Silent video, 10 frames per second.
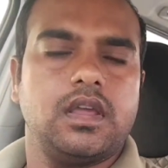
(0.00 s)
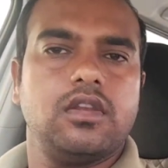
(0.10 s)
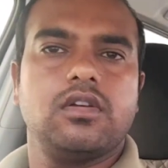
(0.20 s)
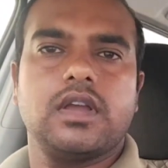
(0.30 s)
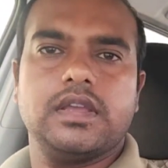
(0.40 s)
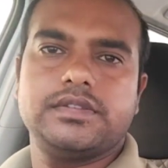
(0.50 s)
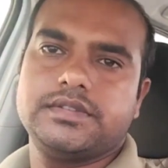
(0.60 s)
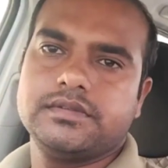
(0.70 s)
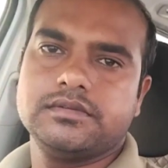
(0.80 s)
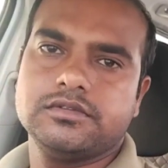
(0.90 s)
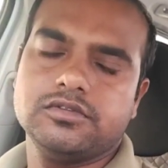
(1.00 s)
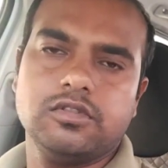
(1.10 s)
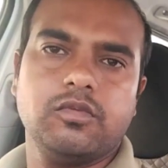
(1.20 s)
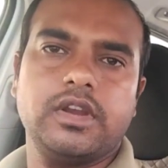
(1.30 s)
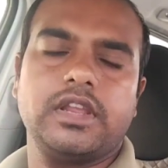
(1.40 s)
हेलो गाइस
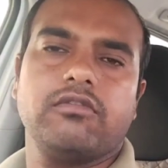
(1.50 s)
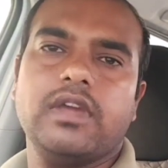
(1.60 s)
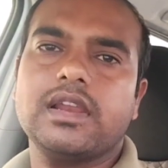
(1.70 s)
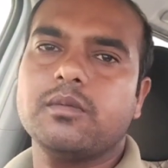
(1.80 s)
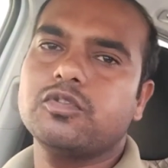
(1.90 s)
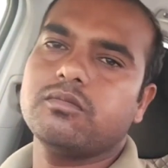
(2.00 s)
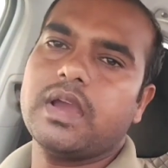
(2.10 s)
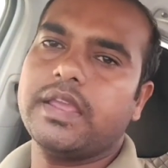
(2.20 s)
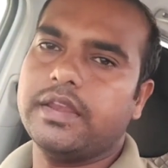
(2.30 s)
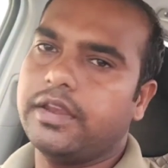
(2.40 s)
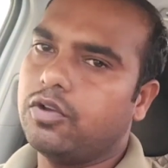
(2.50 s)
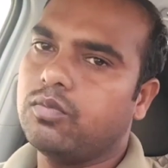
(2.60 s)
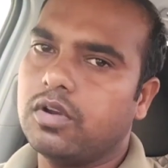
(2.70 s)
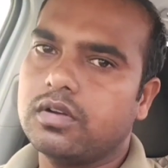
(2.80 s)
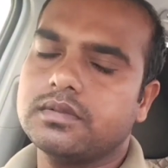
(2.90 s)
गुड मॉर्निंग वेलकम टू माय
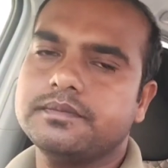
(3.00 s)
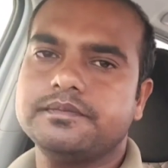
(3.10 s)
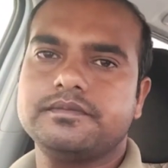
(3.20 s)
न्यू ब्लॉग